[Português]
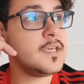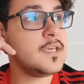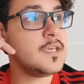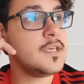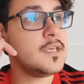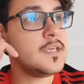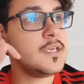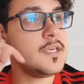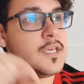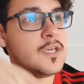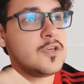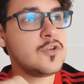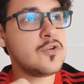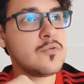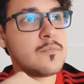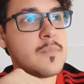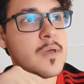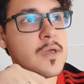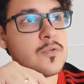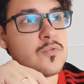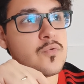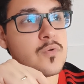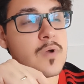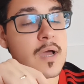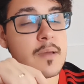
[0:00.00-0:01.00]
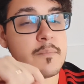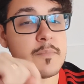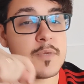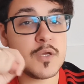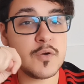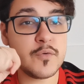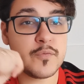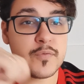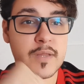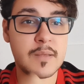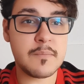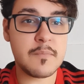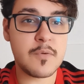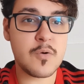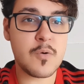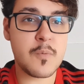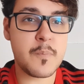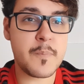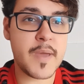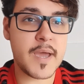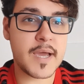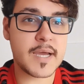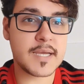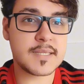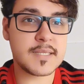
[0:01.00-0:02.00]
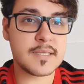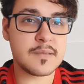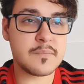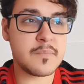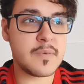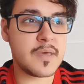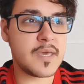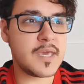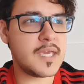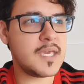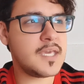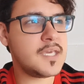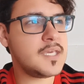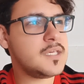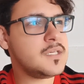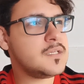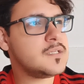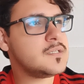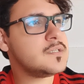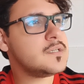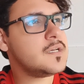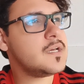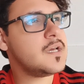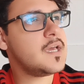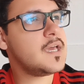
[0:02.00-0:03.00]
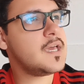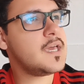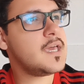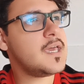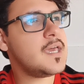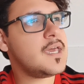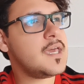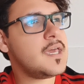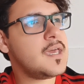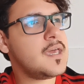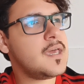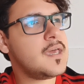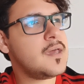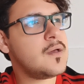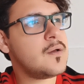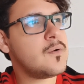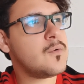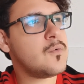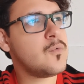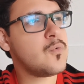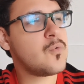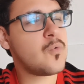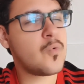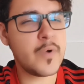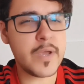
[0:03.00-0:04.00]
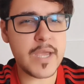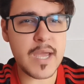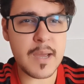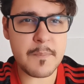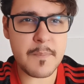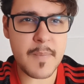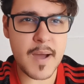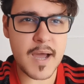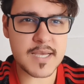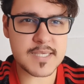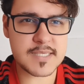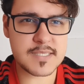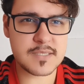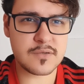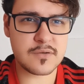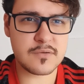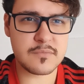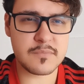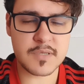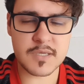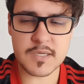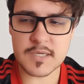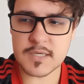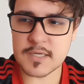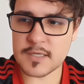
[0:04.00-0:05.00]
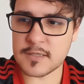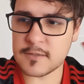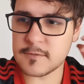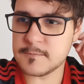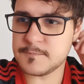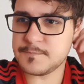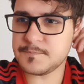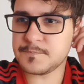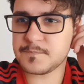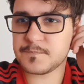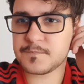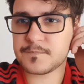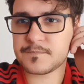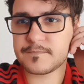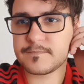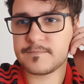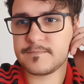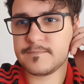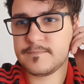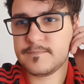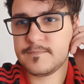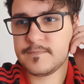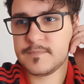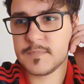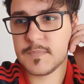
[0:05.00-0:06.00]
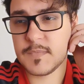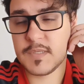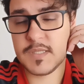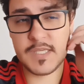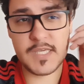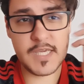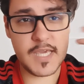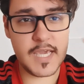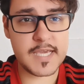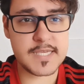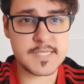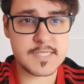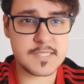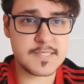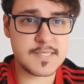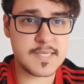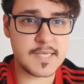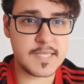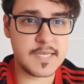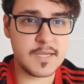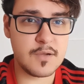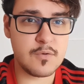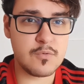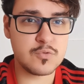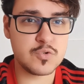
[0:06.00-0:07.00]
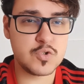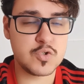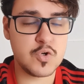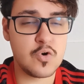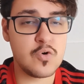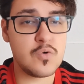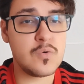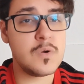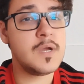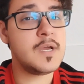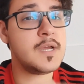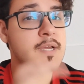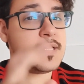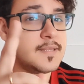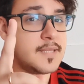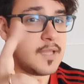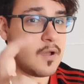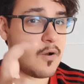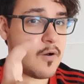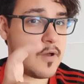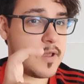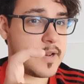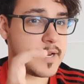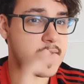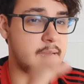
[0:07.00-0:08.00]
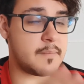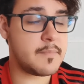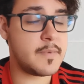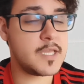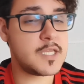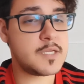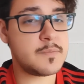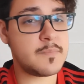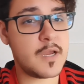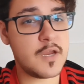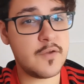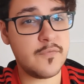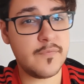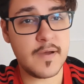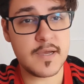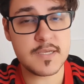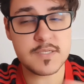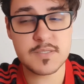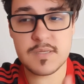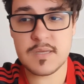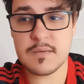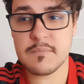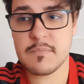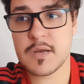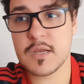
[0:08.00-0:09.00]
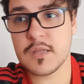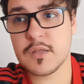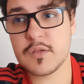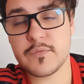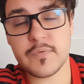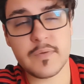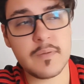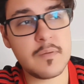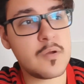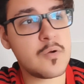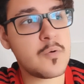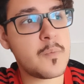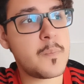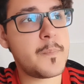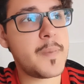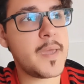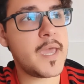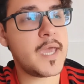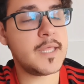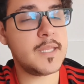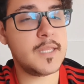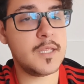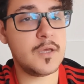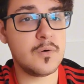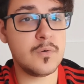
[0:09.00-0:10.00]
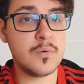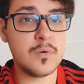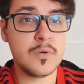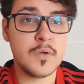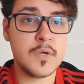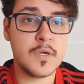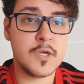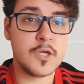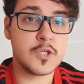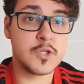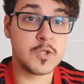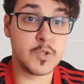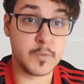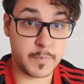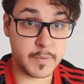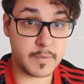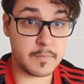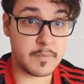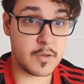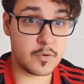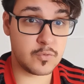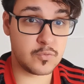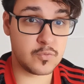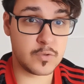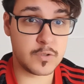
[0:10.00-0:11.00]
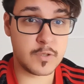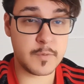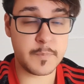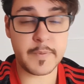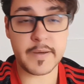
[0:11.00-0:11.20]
e no meio do caminho o Flamengo pega também é, o Cuiabá, se eu não me engano. Que esse seria um jogo teoricamente mais fácil, lembrando que o Flamengo perdeu no primeiro turno para